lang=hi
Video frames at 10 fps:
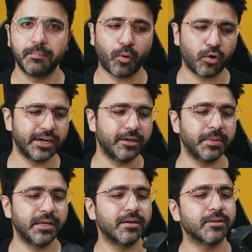पॉकेट
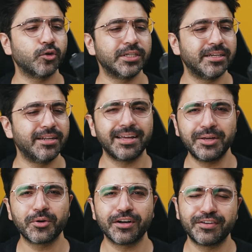में तो ईजिली
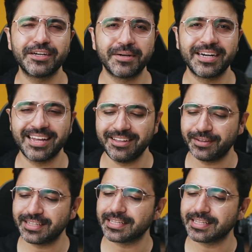नहीं होगा फिट बट एनी